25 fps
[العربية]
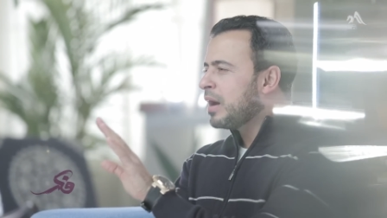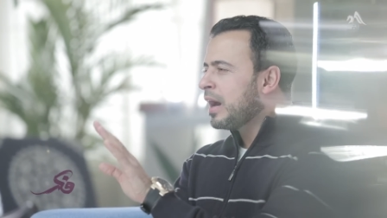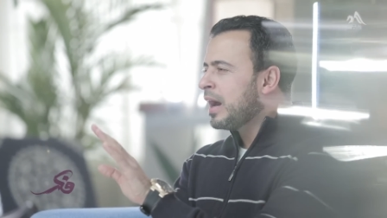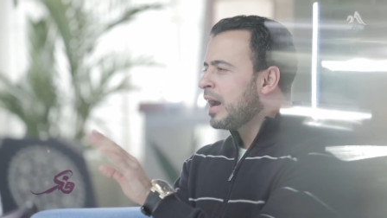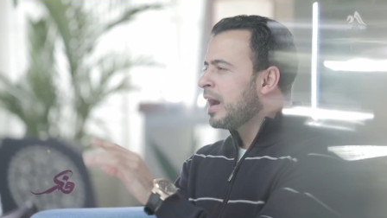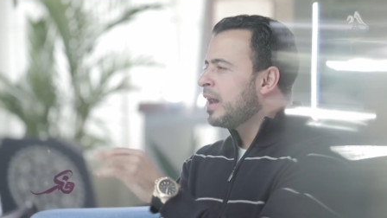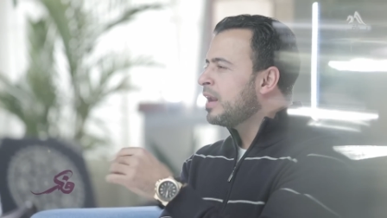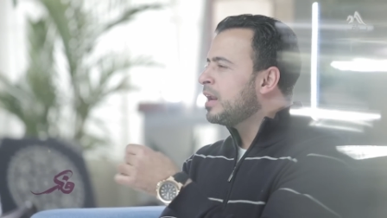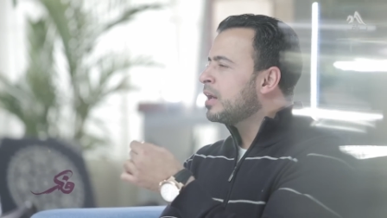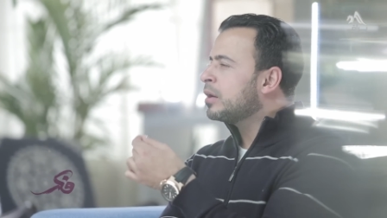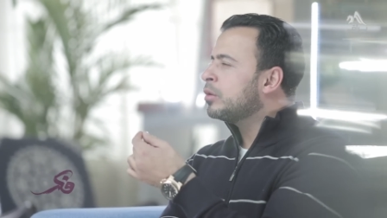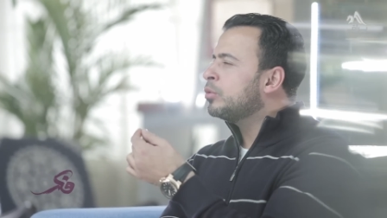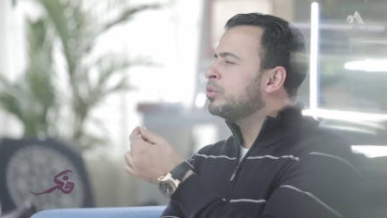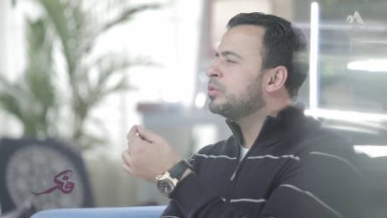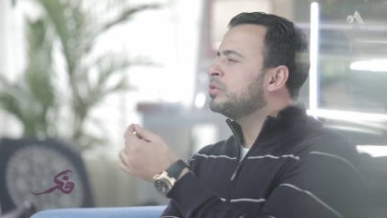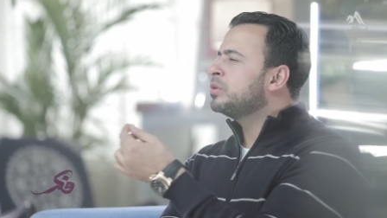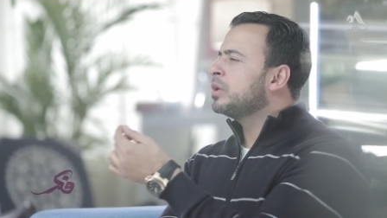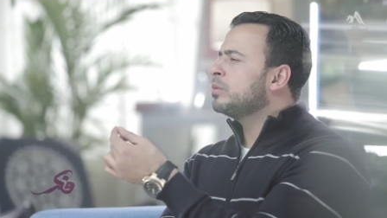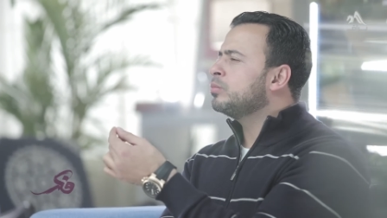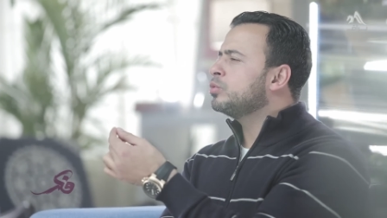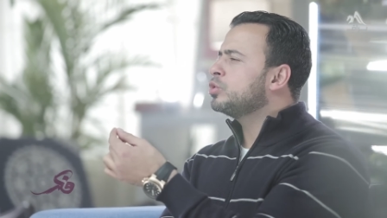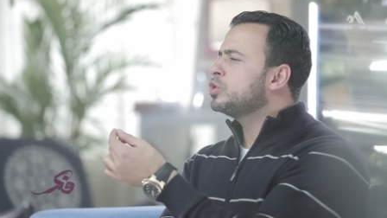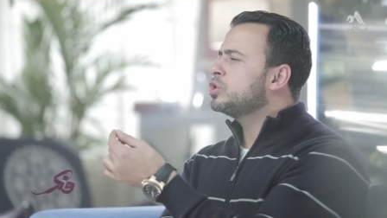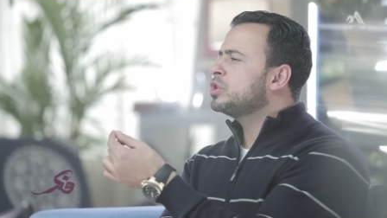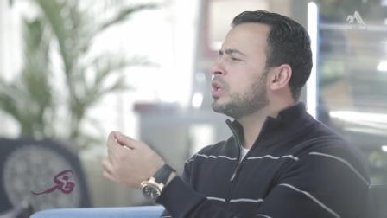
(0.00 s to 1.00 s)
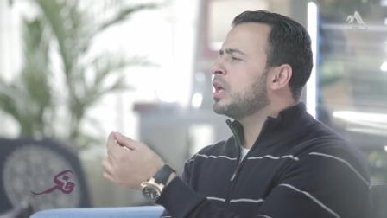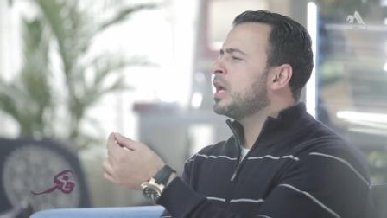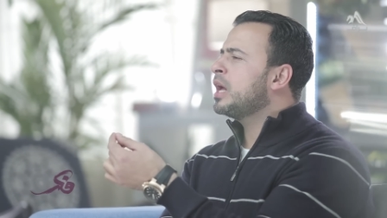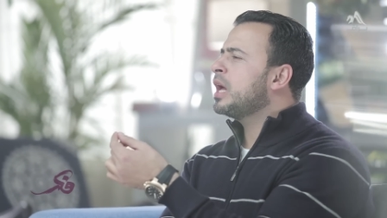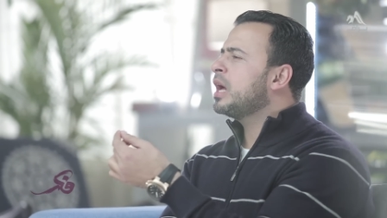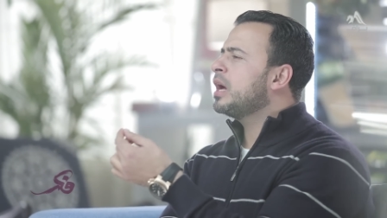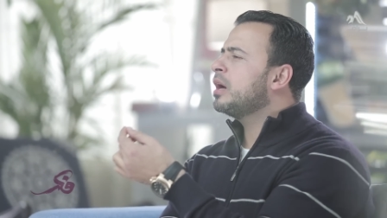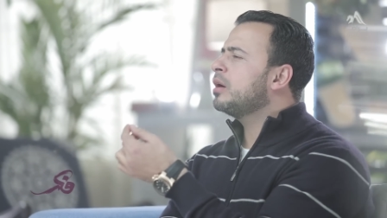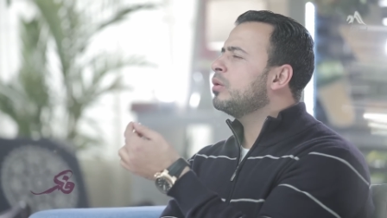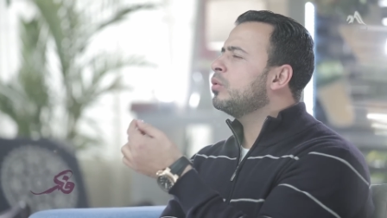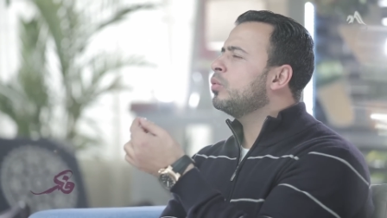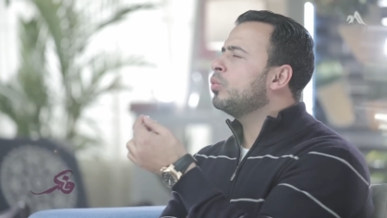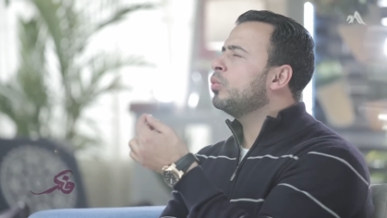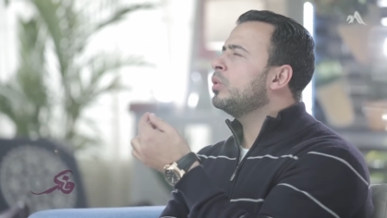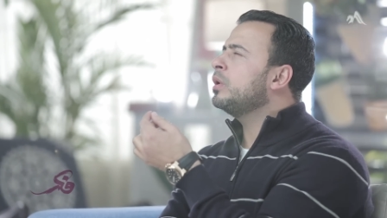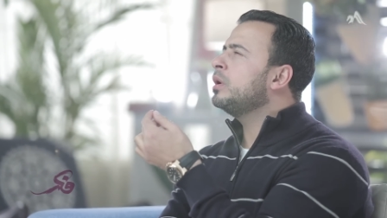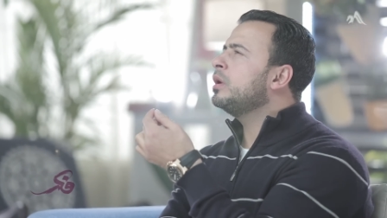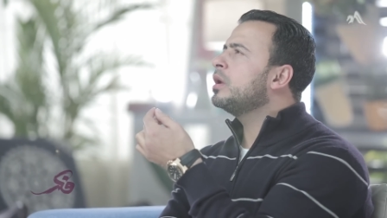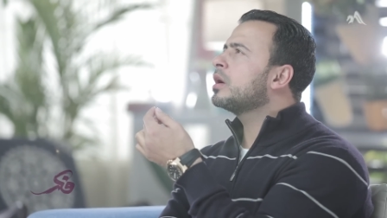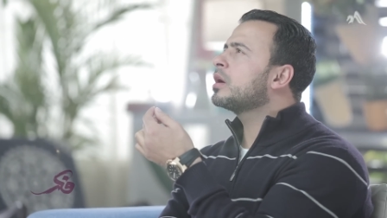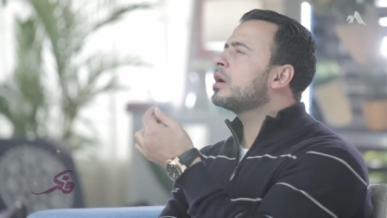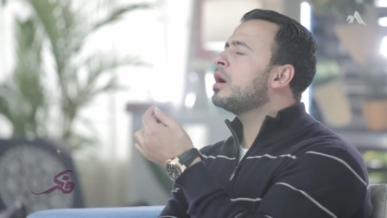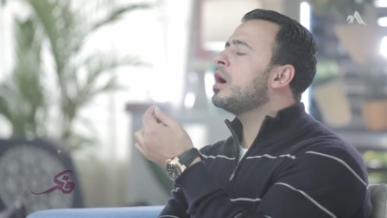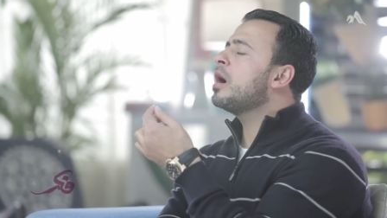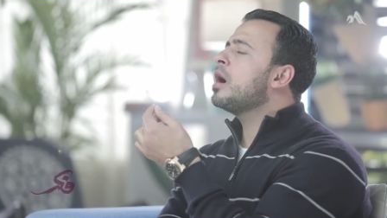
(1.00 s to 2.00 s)
بحالك وانت مشتاق
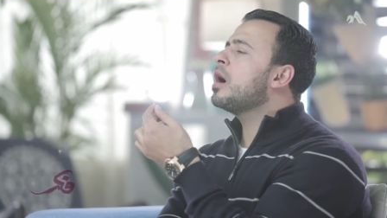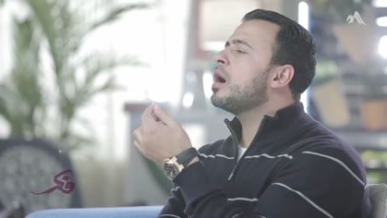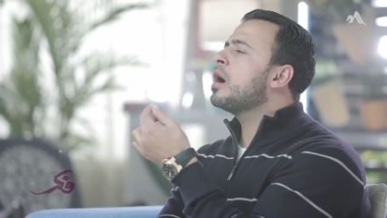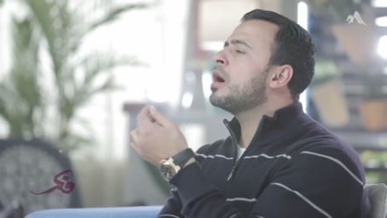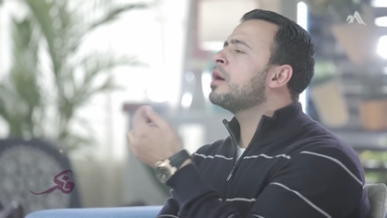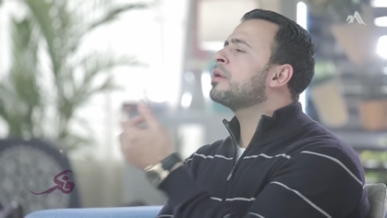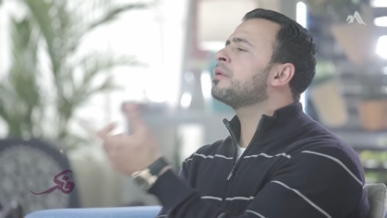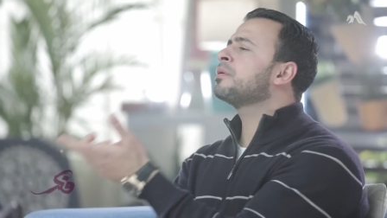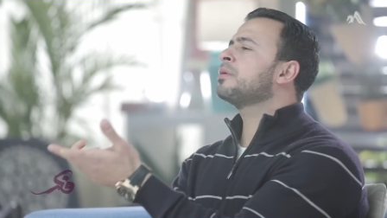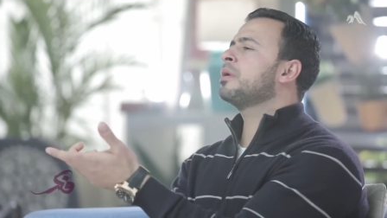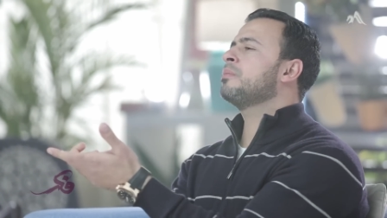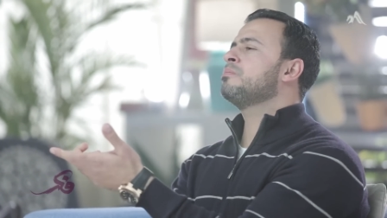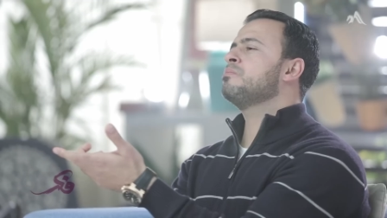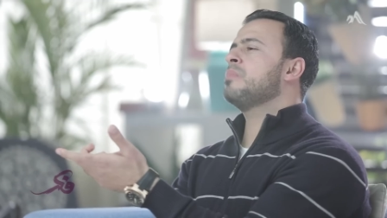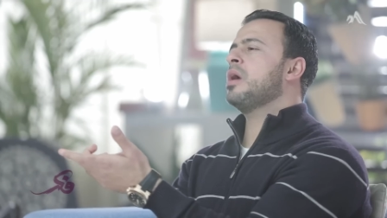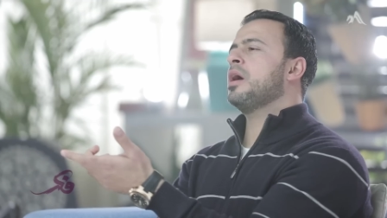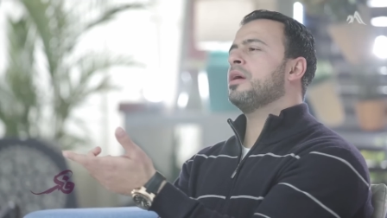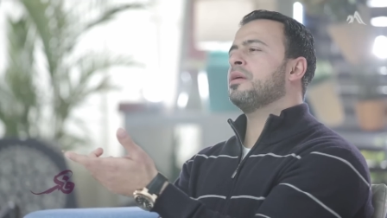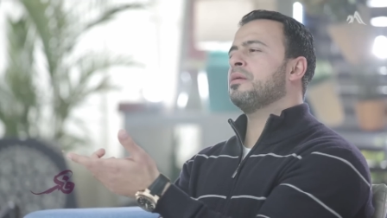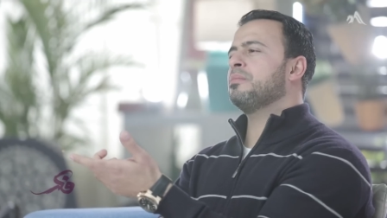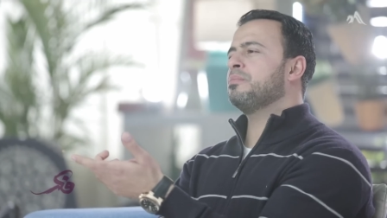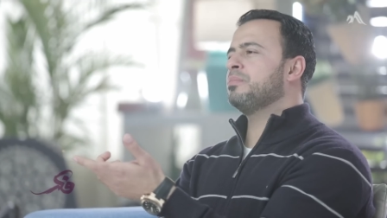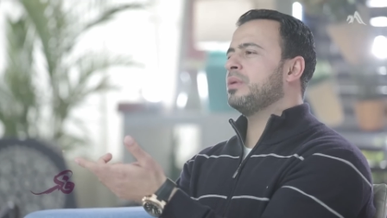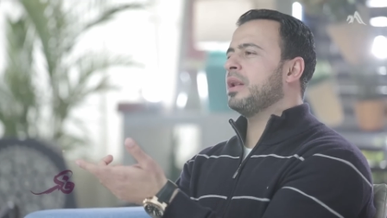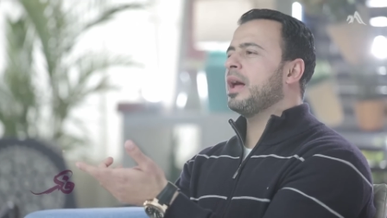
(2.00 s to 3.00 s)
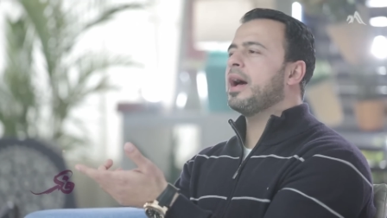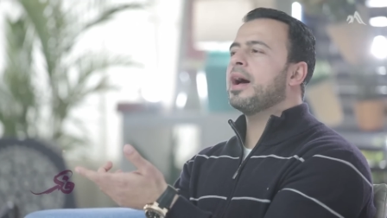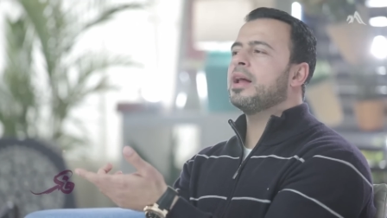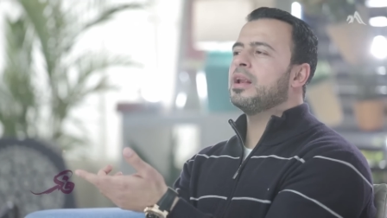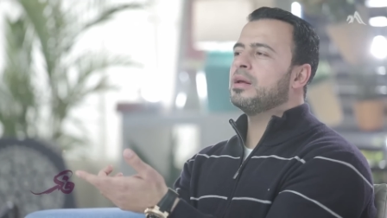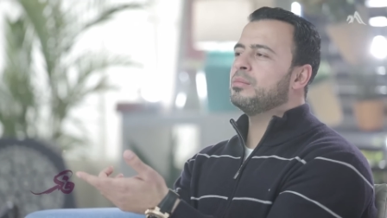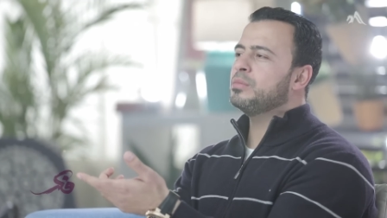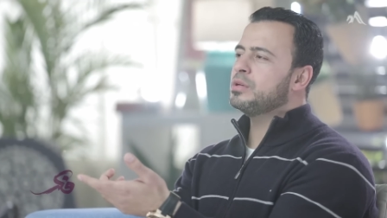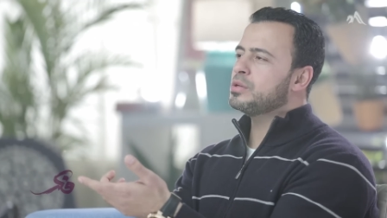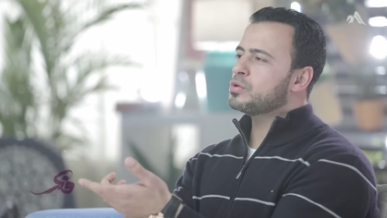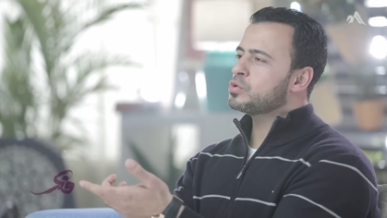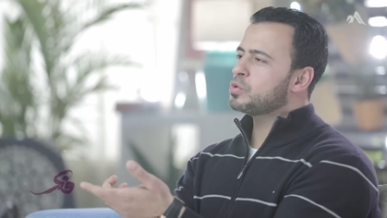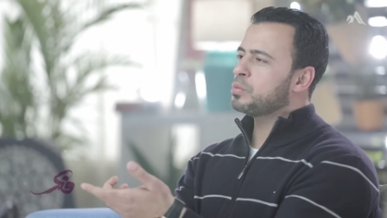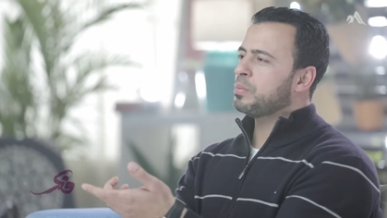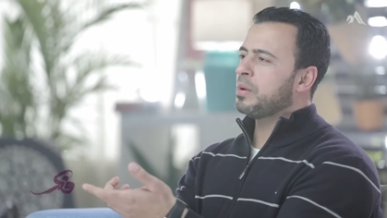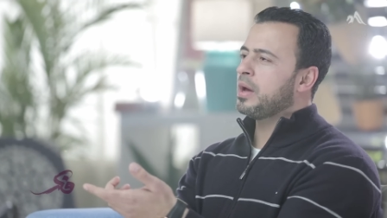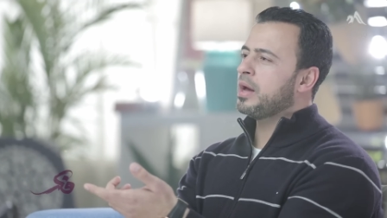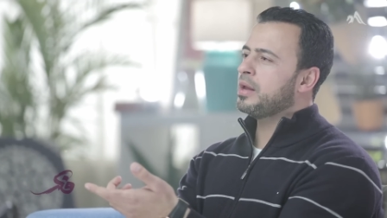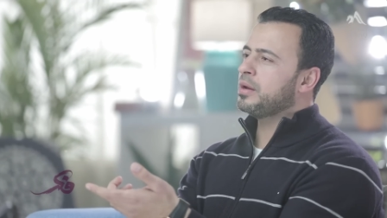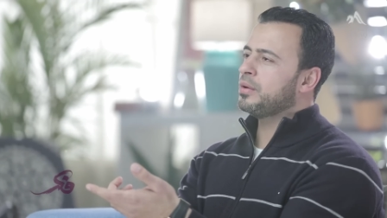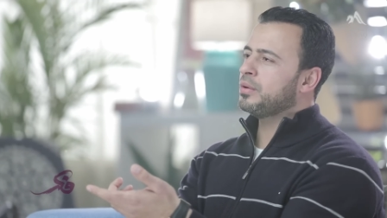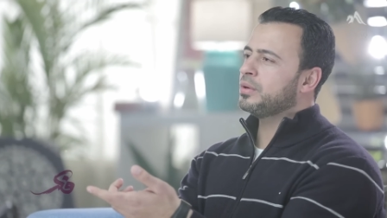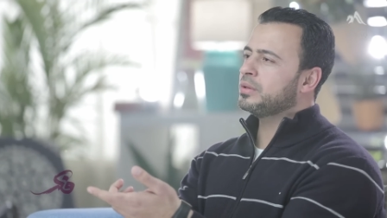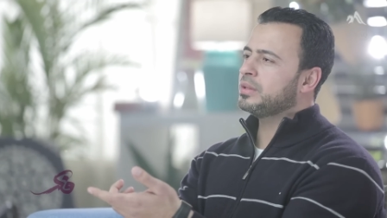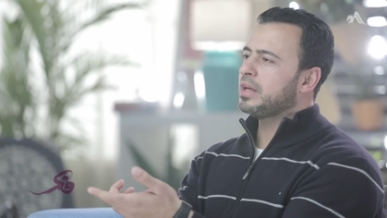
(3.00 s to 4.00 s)
واللقاء قرب مع رب العالمين
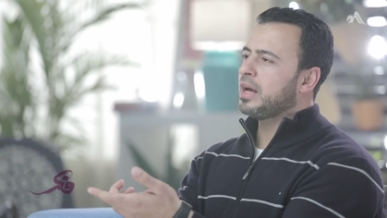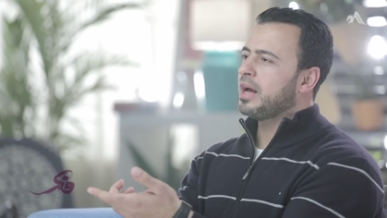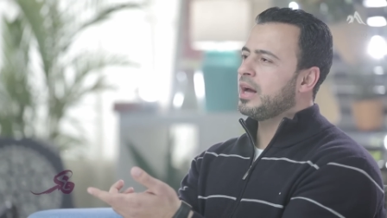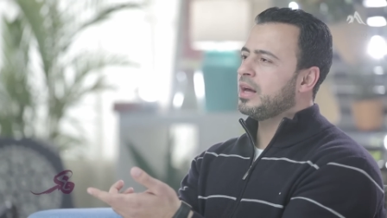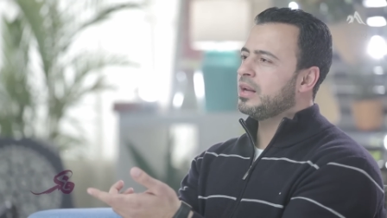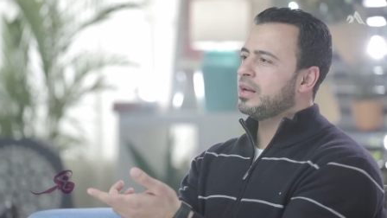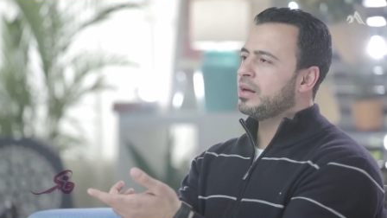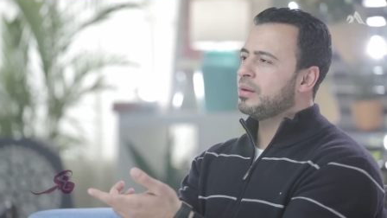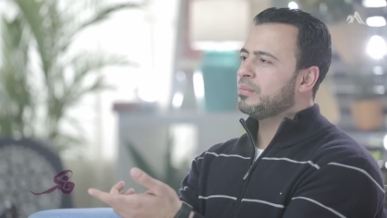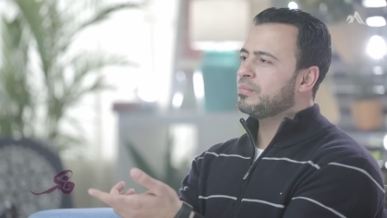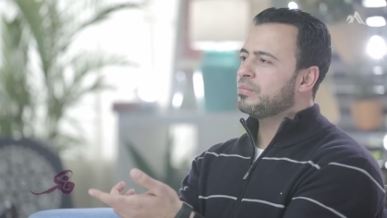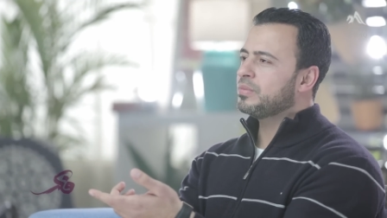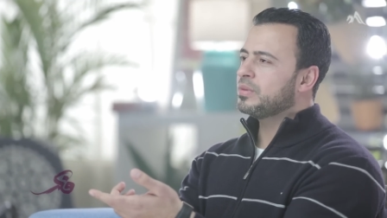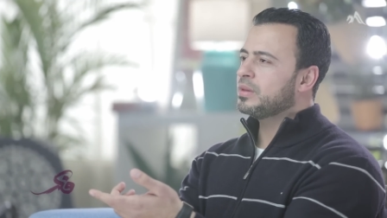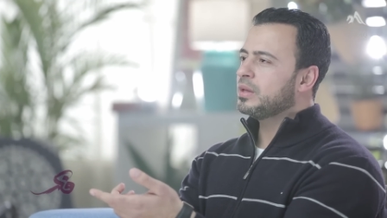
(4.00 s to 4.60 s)
سبحانه وتعالى